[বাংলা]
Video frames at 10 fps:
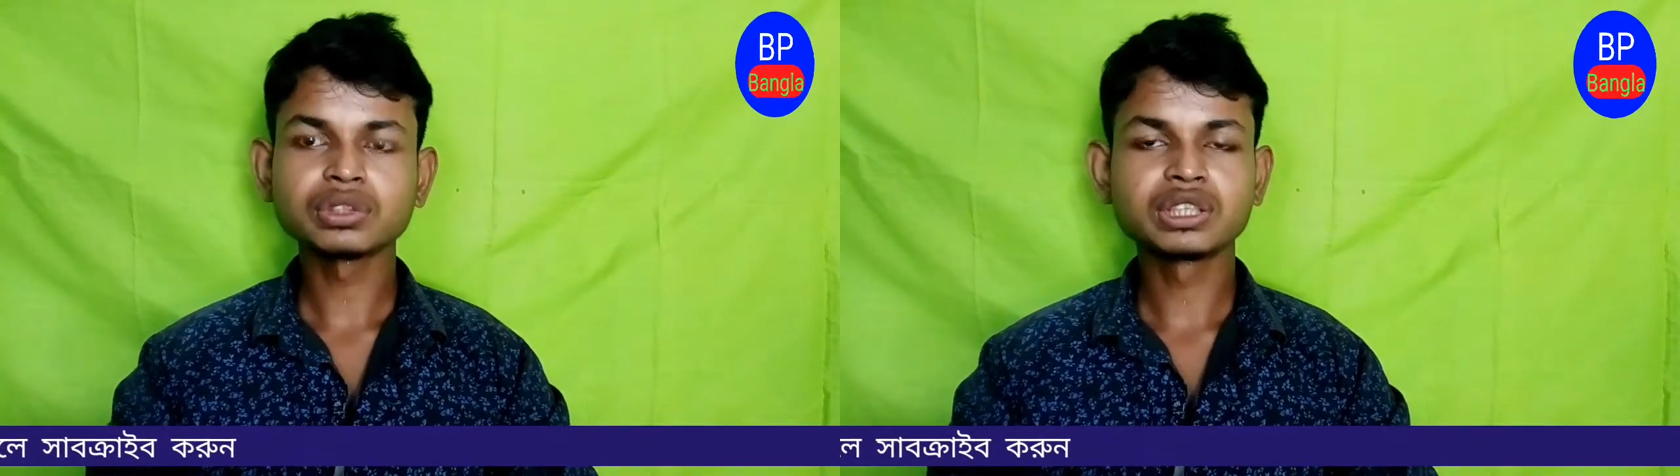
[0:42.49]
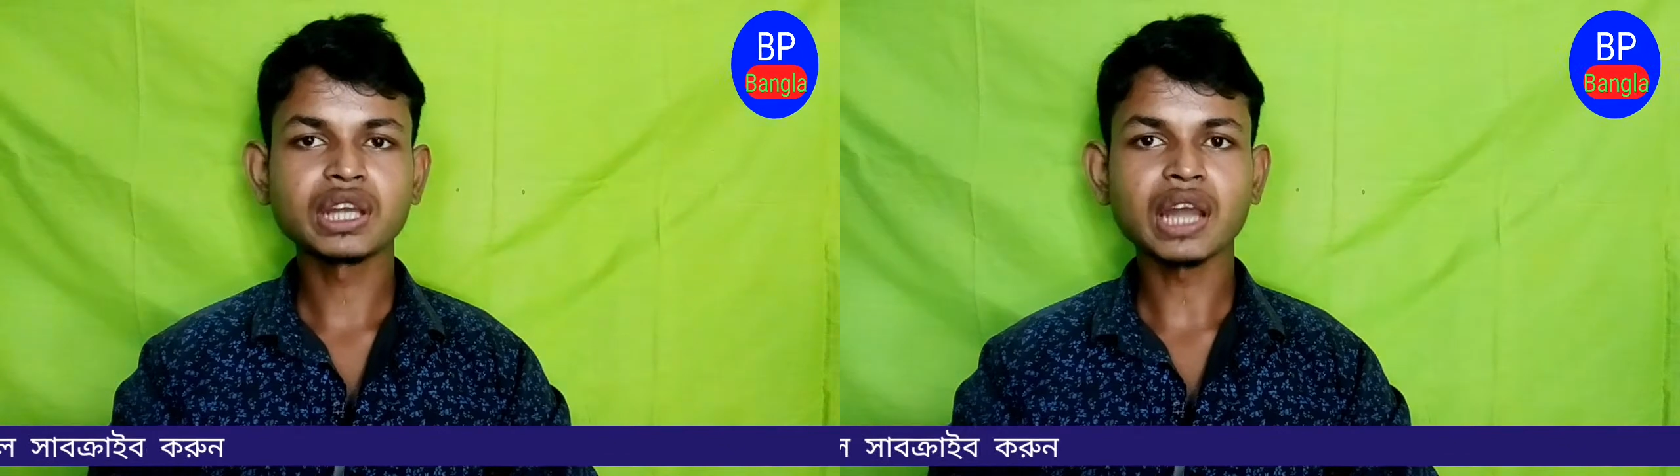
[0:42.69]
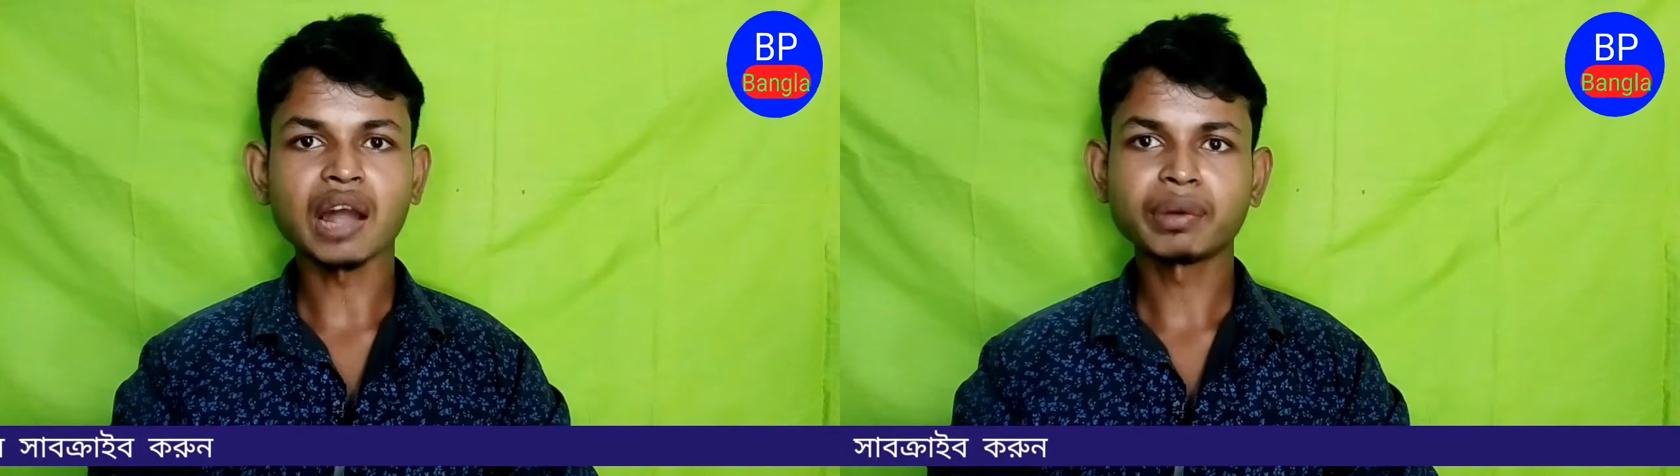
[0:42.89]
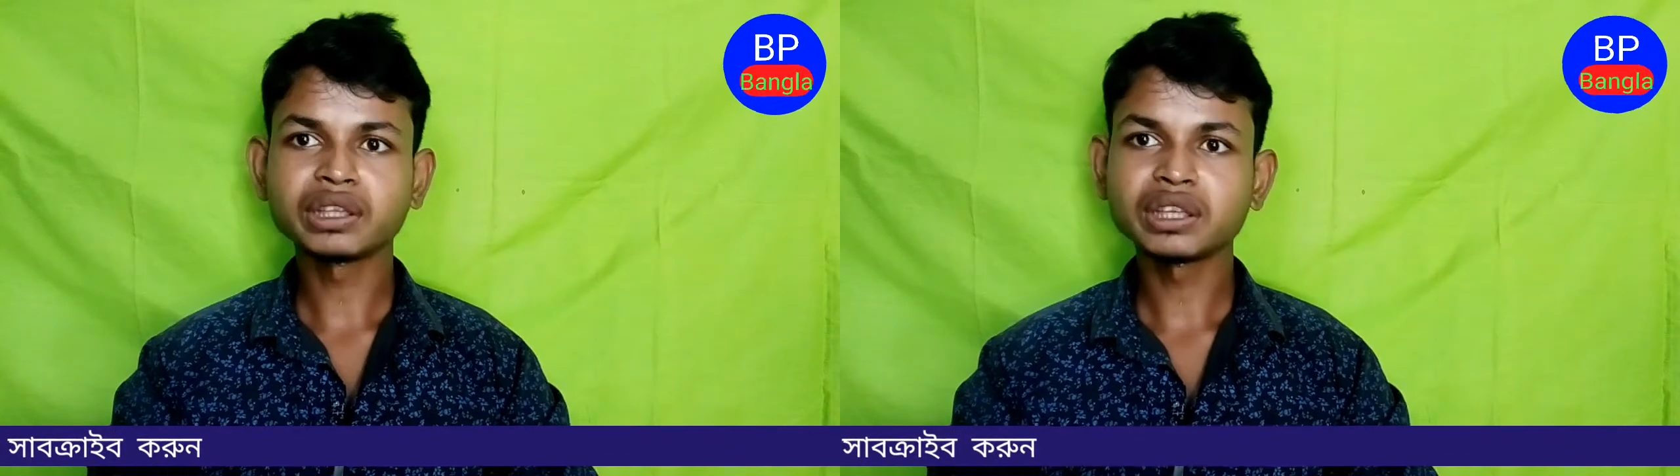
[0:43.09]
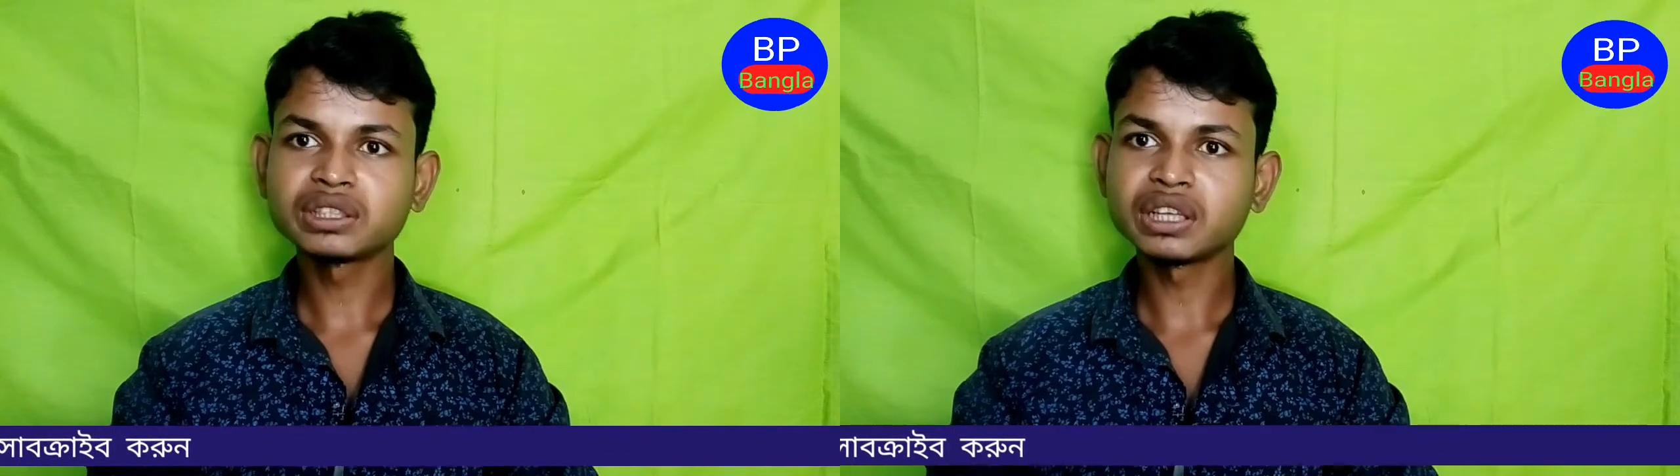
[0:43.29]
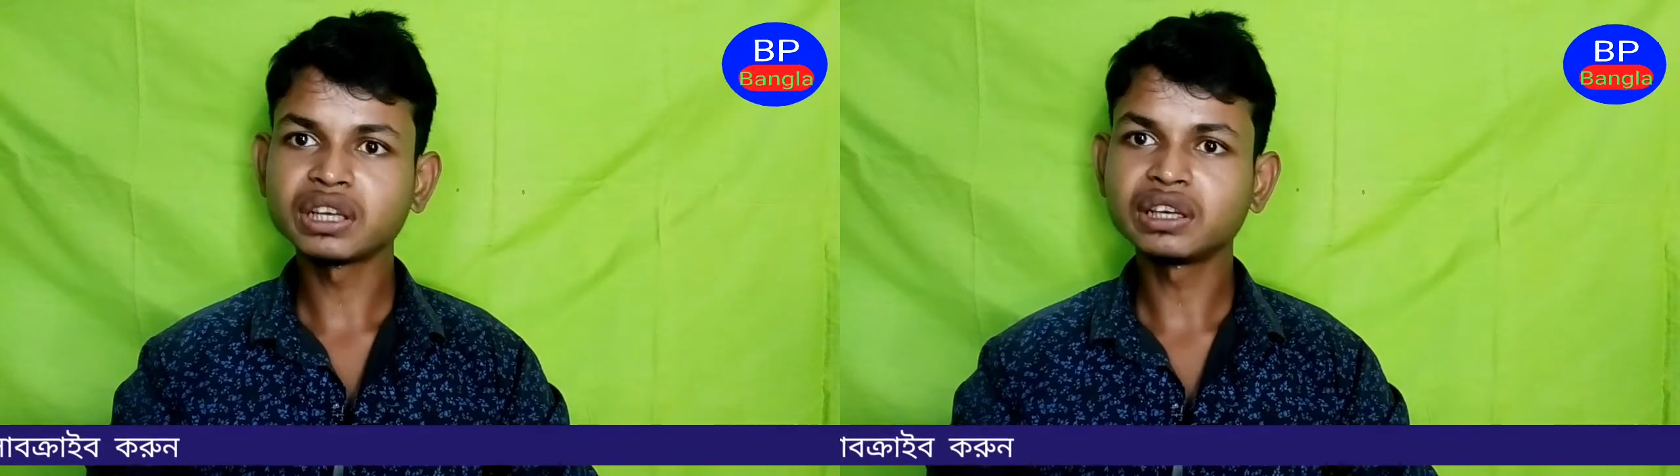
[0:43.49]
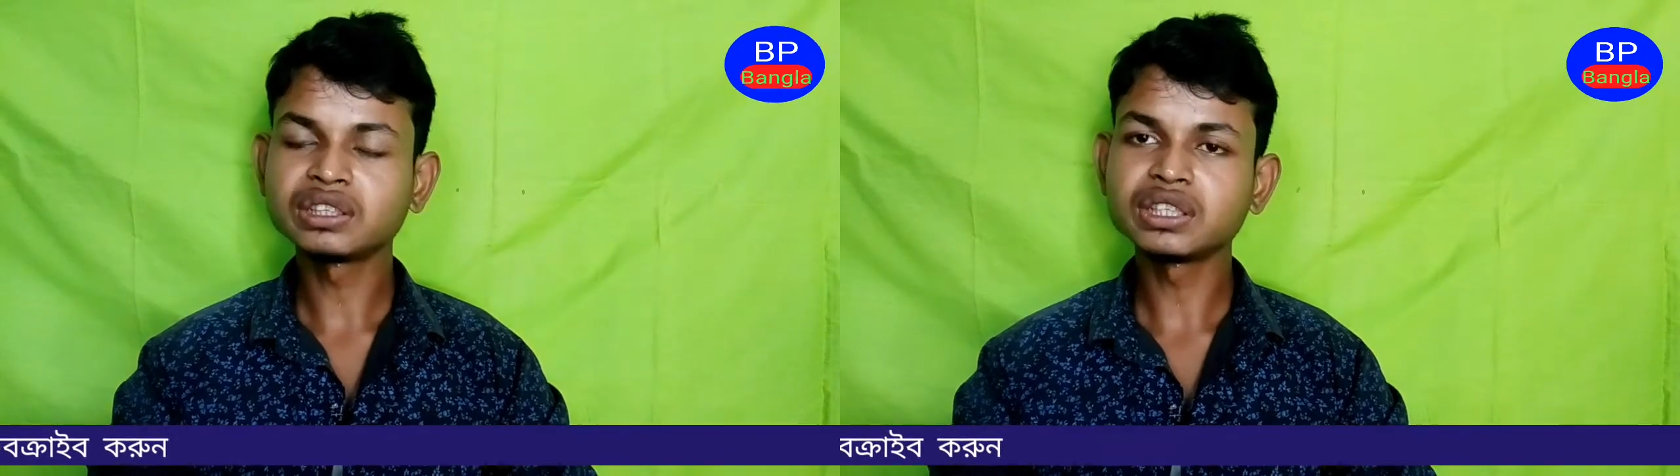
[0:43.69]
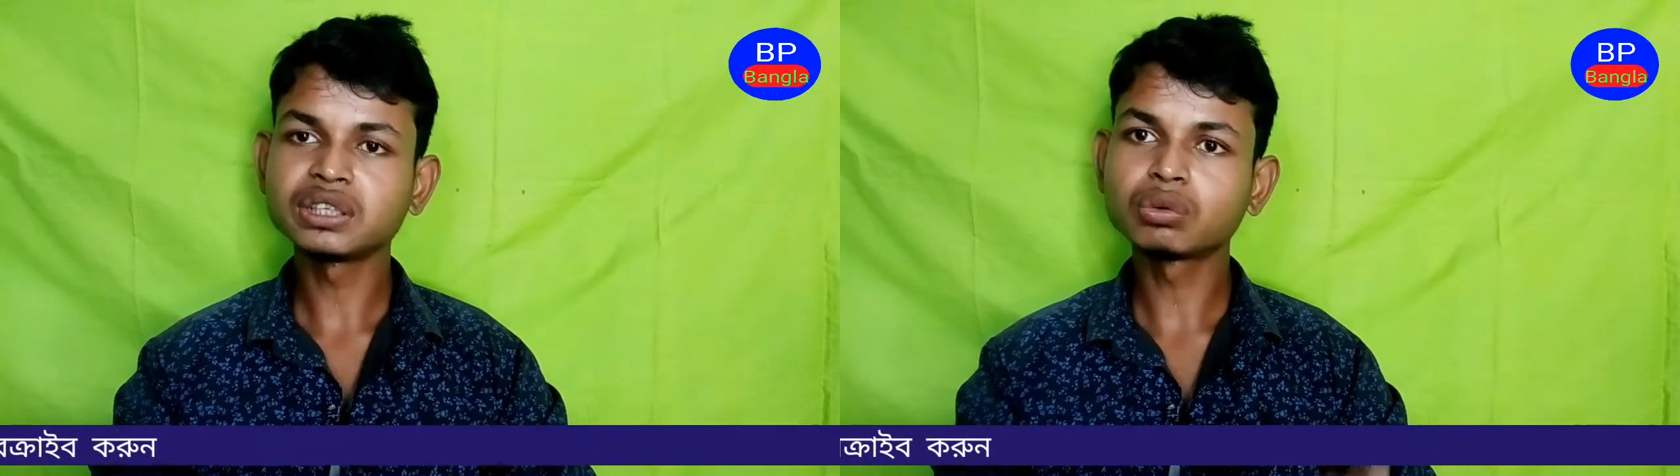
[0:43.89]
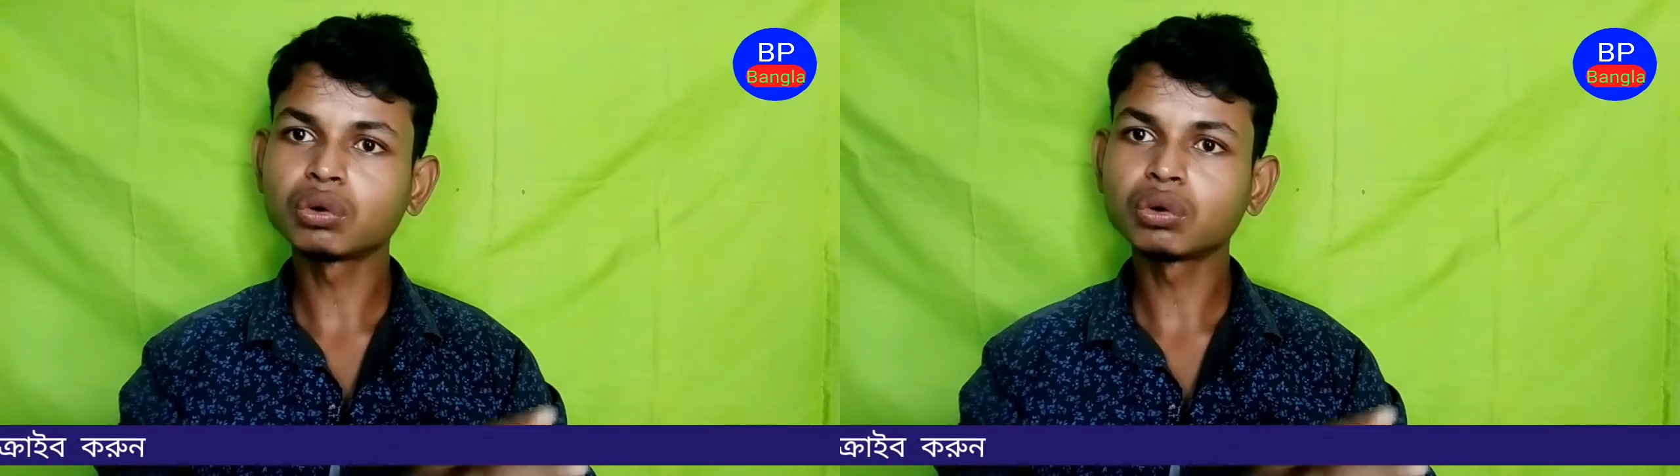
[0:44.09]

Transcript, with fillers: যে আমাদের চ্যানেলটি